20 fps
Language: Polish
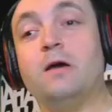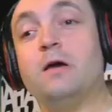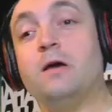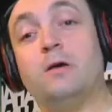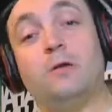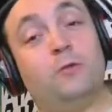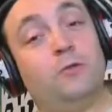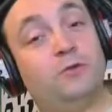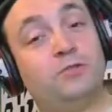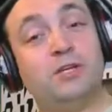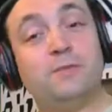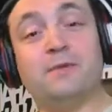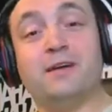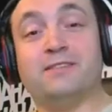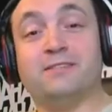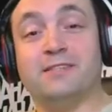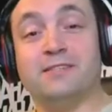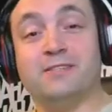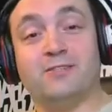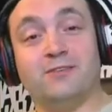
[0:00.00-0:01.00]
No siemka,
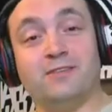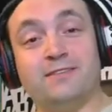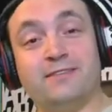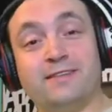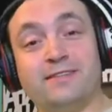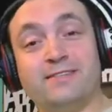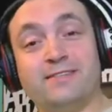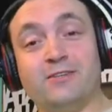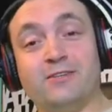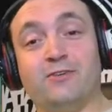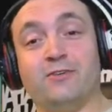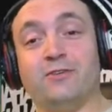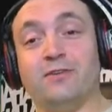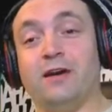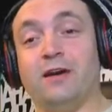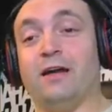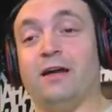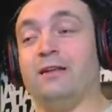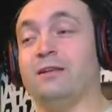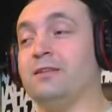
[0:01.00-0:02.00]
z tej strony Zancono,
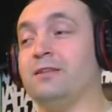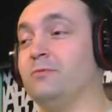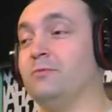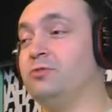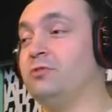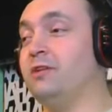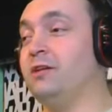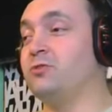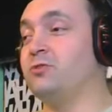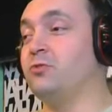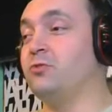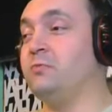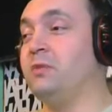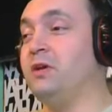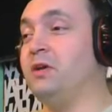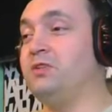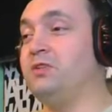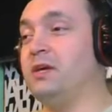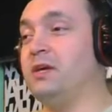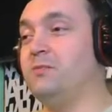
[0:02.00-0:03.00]
a na tym odcineczku
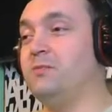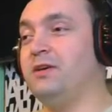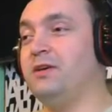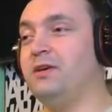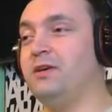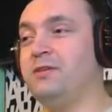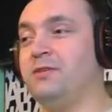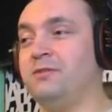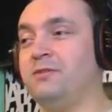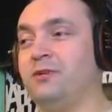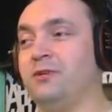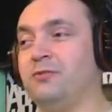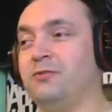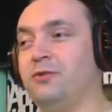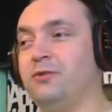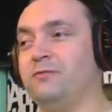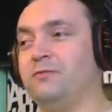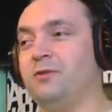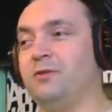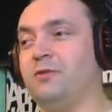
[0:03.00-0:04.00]
będziemy
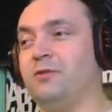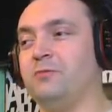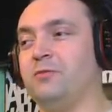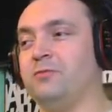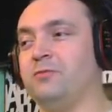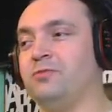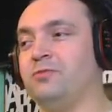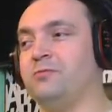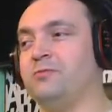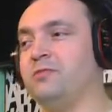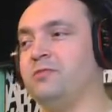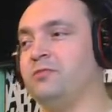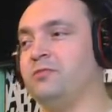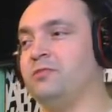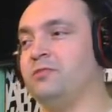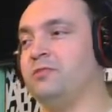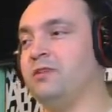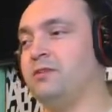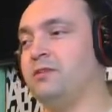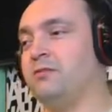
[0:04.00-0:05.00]
tytułowo... Już mi coś
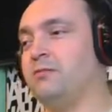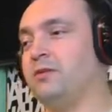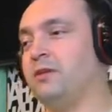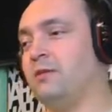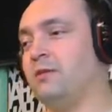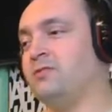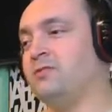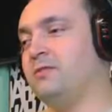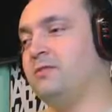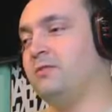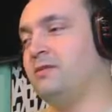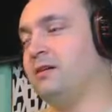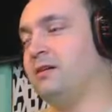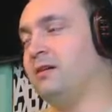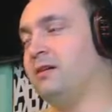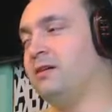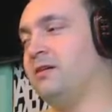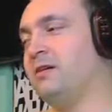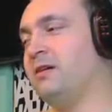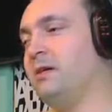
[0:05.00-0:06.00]
rzucają, hamsy.
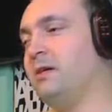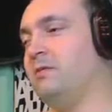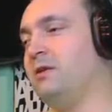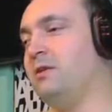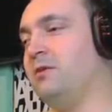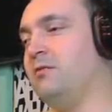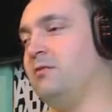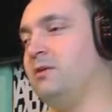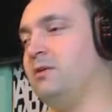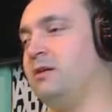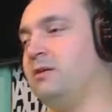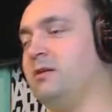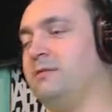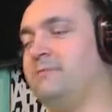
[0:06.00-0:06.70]
Chamy normalnie.